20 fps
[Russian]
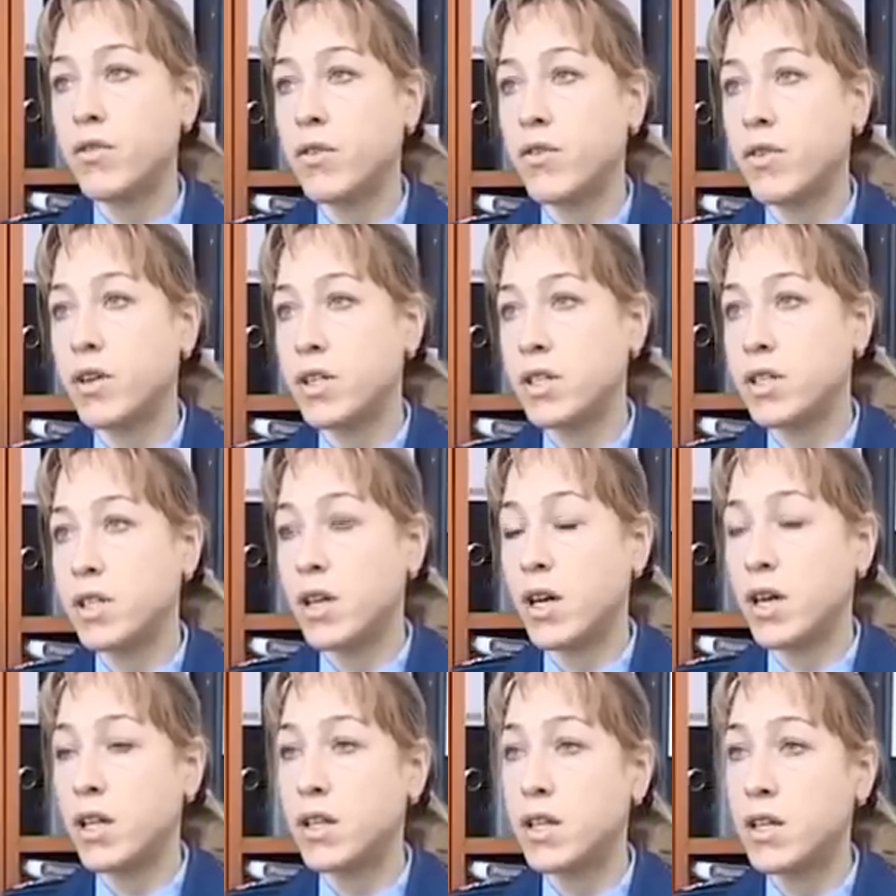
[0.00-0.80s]
в
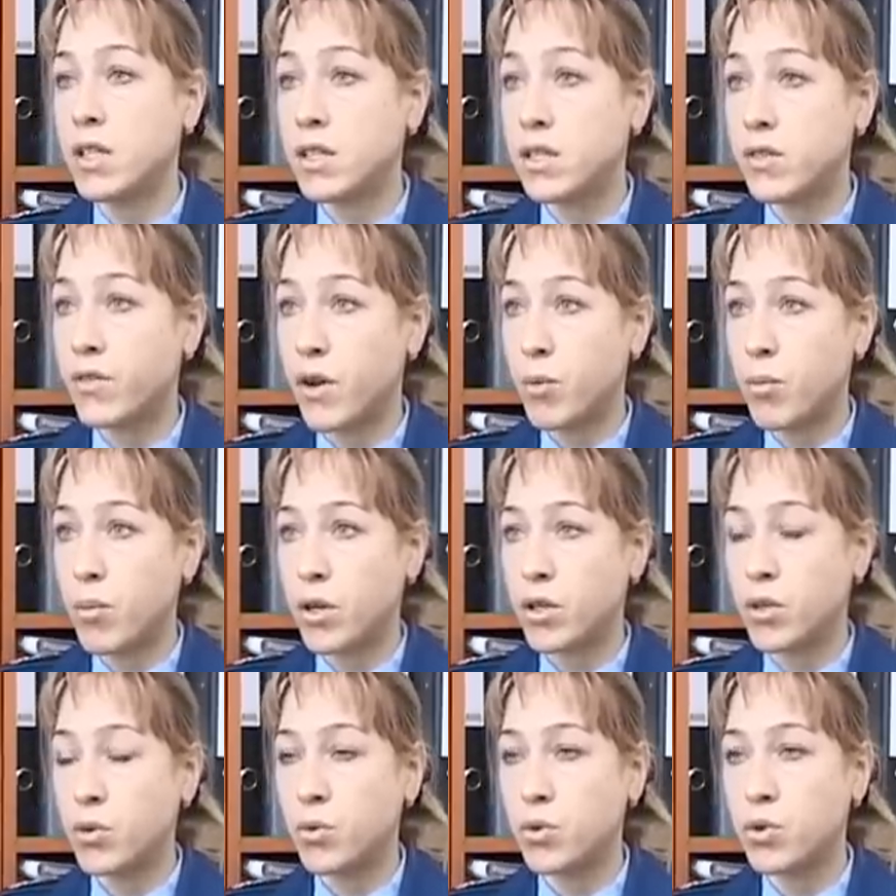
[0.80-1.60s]
квартире одна с своей
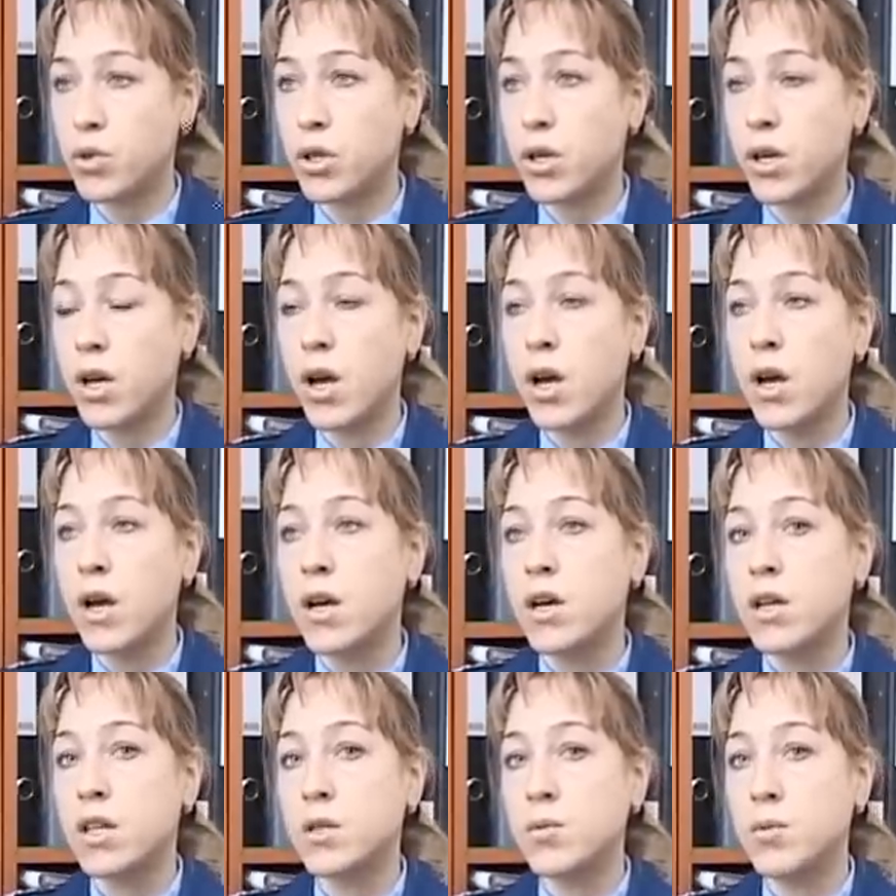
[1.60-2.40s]
подружкой,
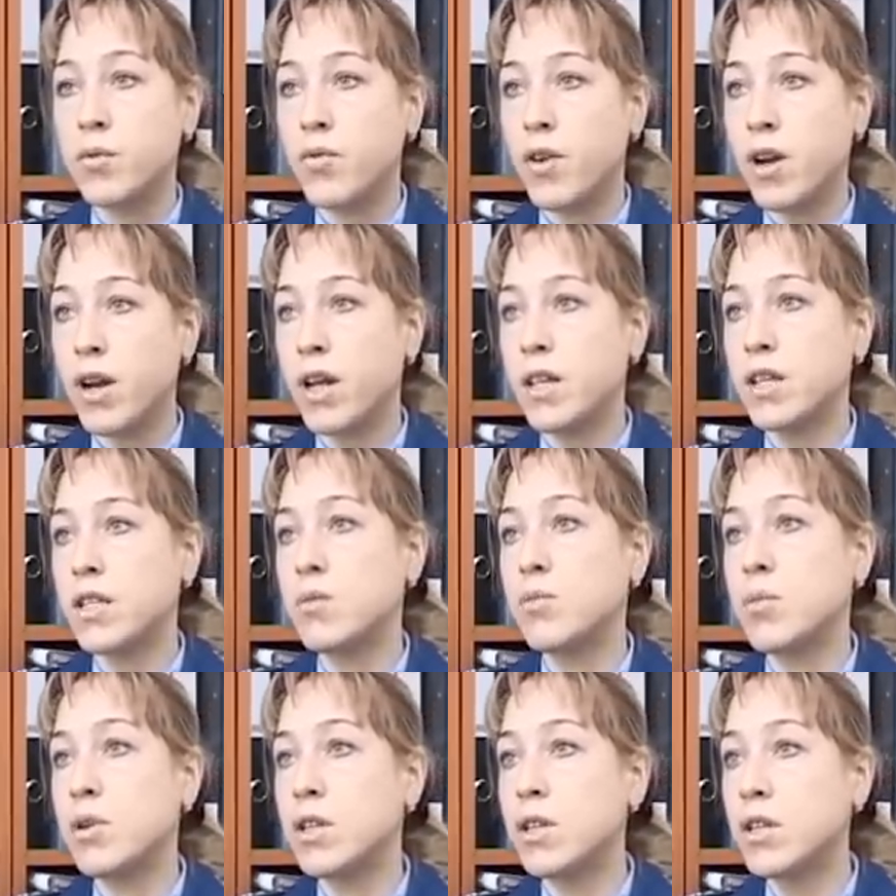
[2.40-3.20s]
распивали они
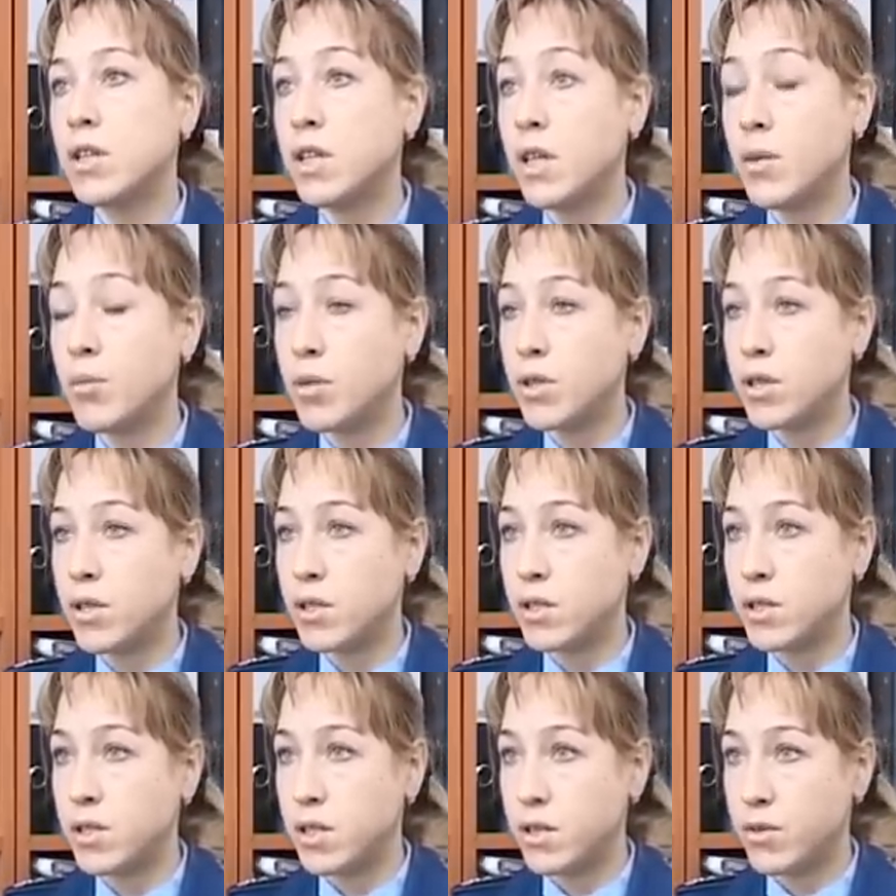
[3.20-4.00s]
спиртные напитки
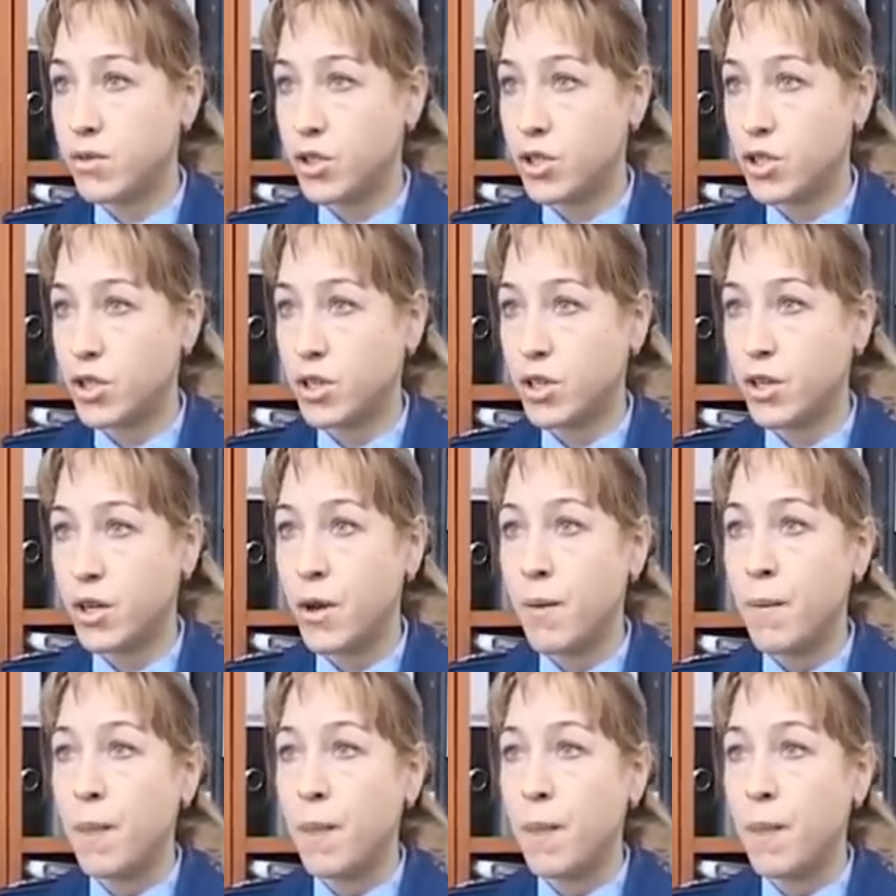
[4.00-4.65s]
с девочкой.